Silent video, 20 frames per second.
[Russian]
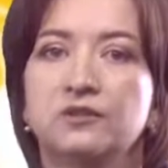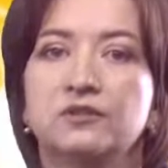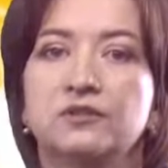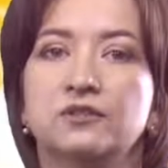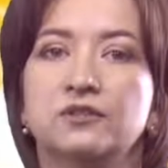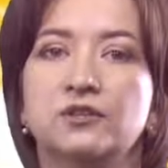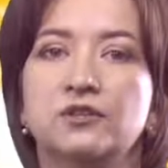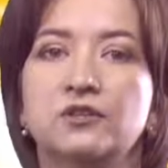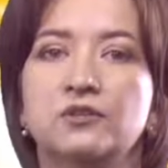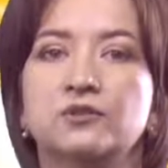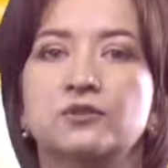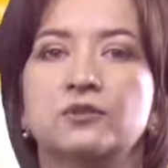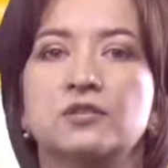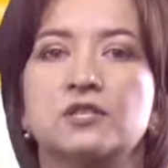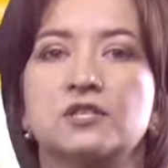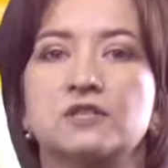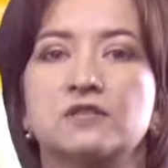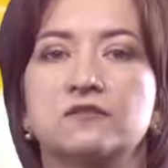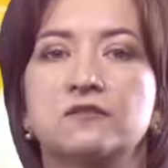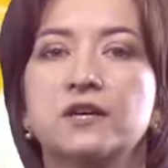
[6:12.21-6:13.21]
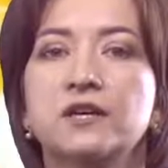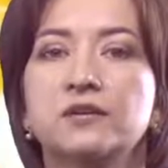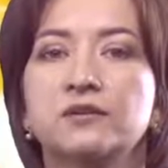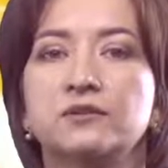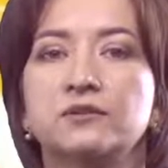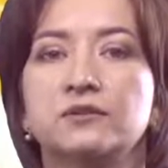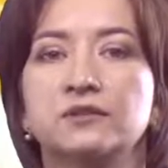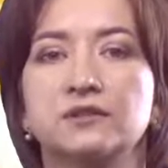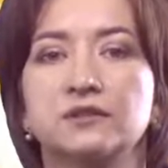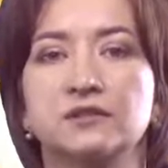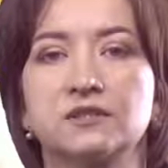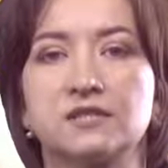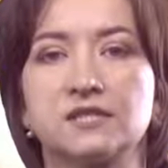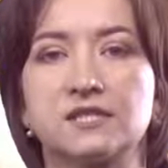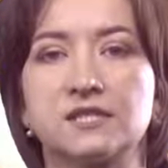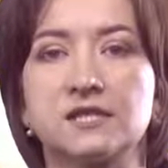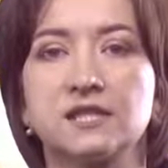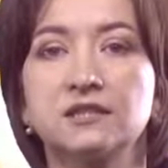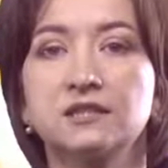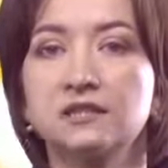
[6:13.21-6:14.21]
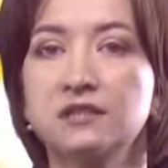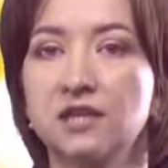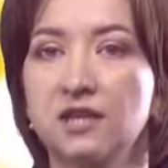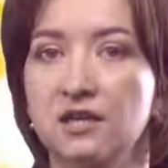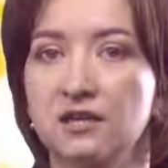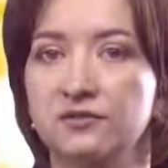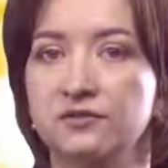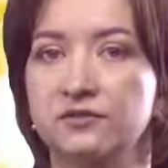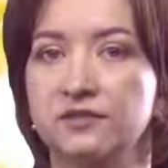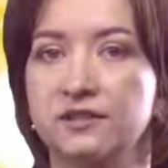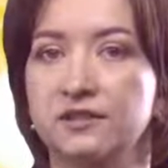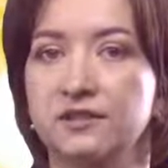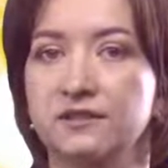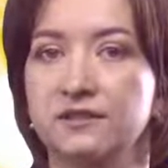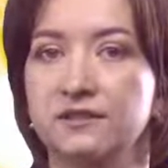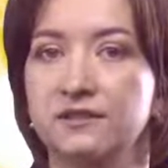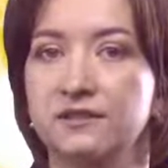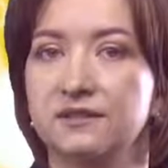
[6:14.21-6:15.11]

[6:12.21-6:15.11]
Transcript: ее называют заглавной,